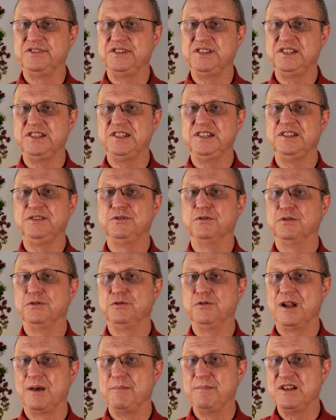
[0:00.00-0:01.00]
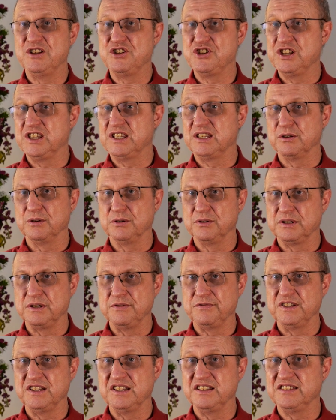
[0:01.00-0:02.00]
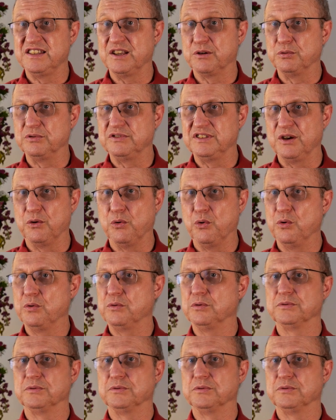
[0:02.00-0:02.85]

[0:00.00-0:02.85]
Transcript: vide, de, la Belgique euh, qui fait des 0-0